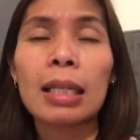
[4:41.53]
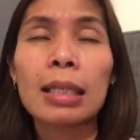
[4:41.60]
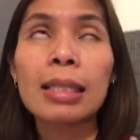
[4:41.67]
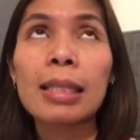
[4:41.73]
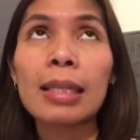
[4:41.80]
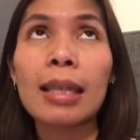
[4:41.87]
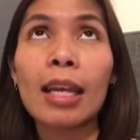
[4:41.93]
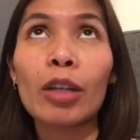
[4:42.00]

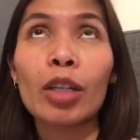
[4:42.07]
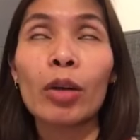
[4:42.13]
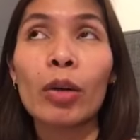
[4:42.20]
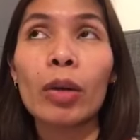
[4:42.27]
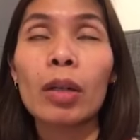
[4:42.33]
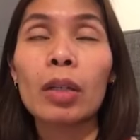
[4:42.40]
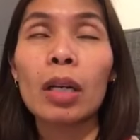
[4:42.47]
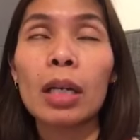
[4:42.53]
Kasi tingin
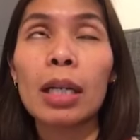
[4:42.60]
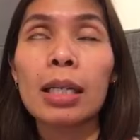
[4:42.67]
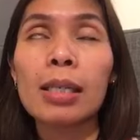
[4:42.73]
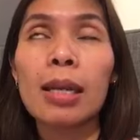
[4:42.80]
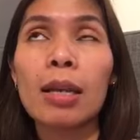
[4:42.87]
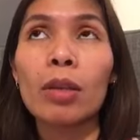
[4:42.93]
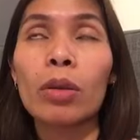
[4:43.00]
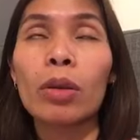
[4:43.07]
ko,
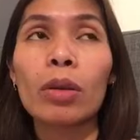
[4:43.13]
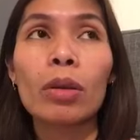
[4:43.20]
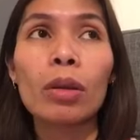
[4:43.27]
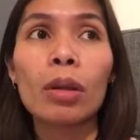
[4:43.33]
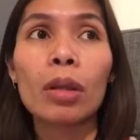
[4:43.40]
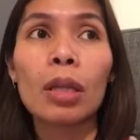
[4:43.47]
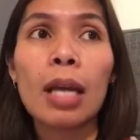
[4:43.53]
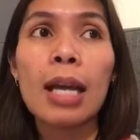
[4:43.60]
kasi
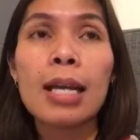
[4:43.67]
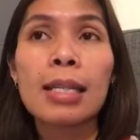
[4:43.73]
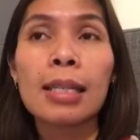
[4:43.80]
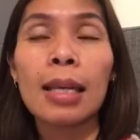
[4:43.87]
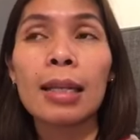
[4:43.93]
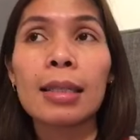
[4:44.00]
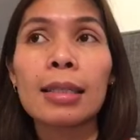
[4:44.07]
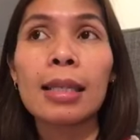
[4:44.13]

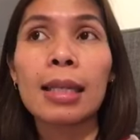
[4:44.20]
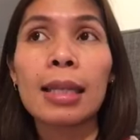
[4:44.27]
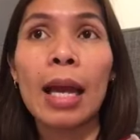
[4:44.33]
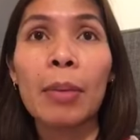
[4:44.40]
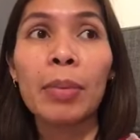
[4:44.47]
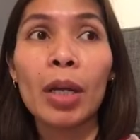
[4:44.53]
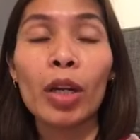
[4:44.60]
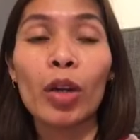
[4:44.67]
sa, sa
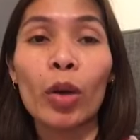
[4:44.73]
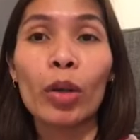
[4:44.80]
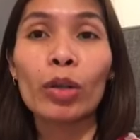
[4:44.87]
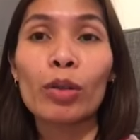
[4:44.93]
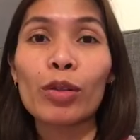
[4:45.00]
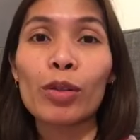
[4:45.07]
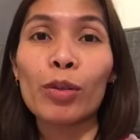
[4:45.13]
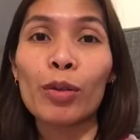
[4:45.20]
time na
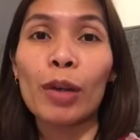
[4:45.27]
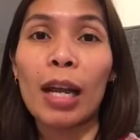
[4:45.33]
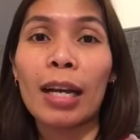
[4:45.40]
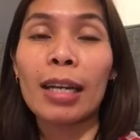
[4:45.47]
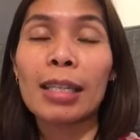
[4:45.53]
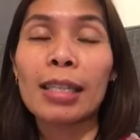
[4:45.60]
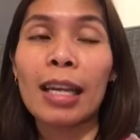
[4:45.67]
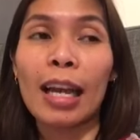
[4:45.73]
yon gusto ko
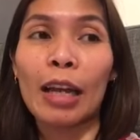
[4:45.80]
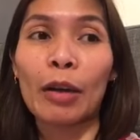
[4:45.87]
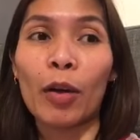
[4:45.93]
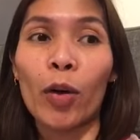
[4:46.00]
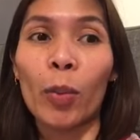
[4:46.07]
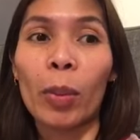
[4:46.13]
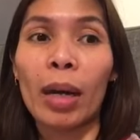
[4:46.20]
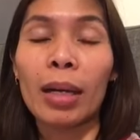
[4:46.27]
lang kasi
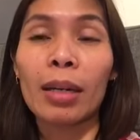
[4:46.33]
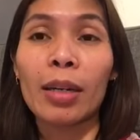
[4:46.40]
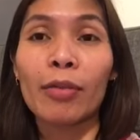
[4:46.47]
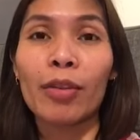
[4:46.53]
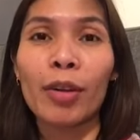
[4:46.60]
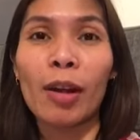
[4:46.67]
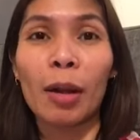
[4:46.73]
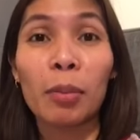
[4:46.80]
ano,
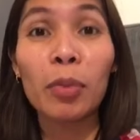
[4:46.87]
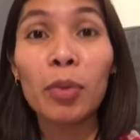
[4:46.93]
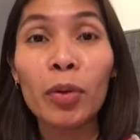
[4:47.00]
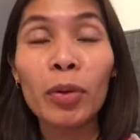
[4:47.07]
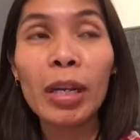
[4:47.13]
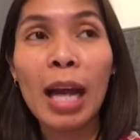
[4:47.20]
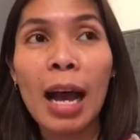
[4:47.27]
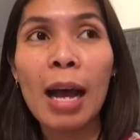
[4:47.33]
mag-review lang
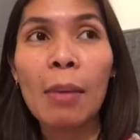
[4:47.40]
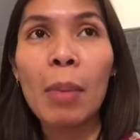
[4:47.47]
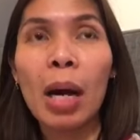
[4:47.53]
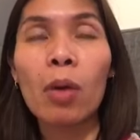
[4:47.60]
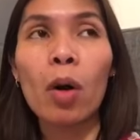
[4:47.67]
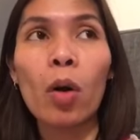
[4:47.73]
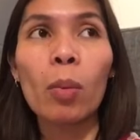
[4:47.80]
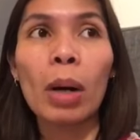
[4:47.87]
muna
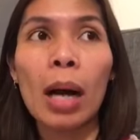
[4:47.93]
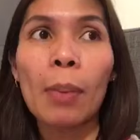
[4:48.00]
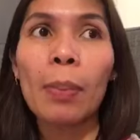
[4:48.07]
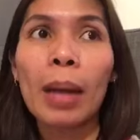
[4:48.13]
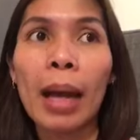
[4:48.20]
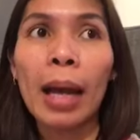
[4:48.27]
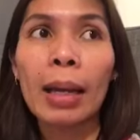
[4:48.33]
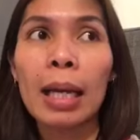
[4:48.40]
bago ako
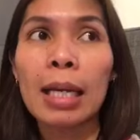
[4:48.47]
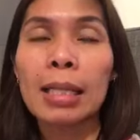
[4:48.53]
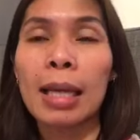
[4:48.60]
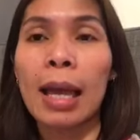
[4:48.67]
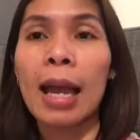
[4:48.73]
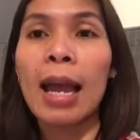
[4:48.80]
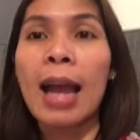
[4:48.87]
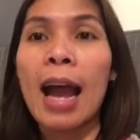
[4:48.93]
mag-apply
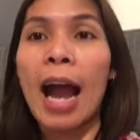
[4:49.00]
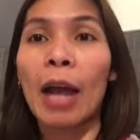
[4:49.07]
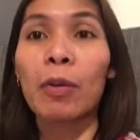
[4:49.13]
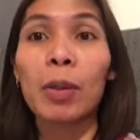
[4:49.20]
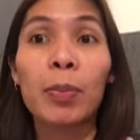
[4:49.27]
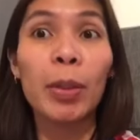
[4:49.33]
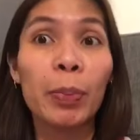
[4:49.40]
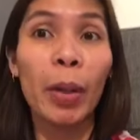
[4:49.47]
kasi I
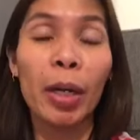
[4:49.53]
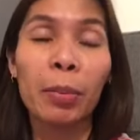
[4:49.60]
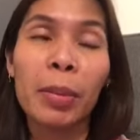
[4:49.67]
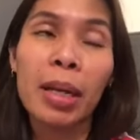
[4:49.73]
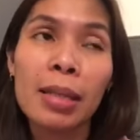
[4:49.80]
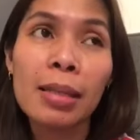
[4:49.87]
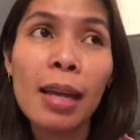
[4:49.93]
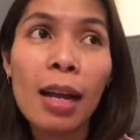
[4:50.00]
will prepare
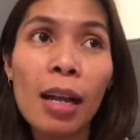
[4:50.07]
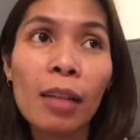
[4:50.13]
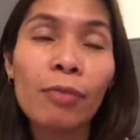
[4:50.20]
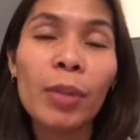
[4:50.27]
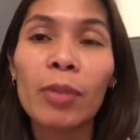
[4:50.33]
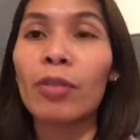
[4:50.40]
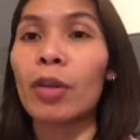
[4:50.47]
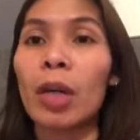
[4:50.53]
myself
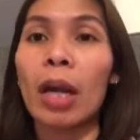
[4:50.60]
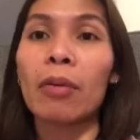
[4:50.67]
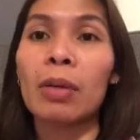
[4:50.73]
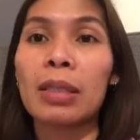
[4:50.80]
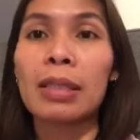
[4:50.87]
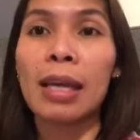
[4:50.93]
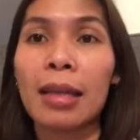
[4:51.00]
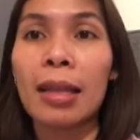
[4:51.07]
before I
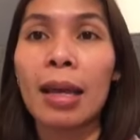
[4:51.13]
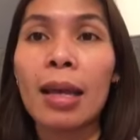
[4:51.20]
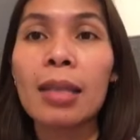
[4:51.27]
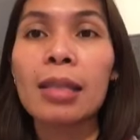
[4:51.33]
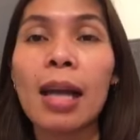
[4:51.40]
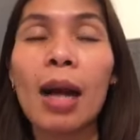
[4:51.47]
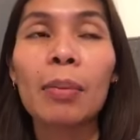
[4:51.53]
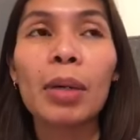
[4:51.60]
will take the
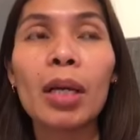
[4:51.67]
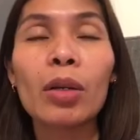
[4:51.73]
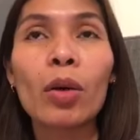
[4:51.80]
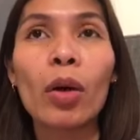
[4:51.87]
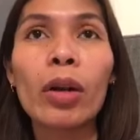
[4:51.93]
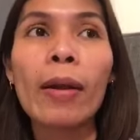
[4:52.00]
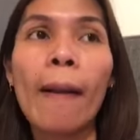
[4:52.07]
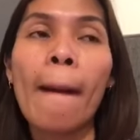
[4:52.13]
exam,
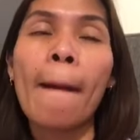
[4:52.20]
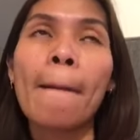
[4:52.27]
ganun.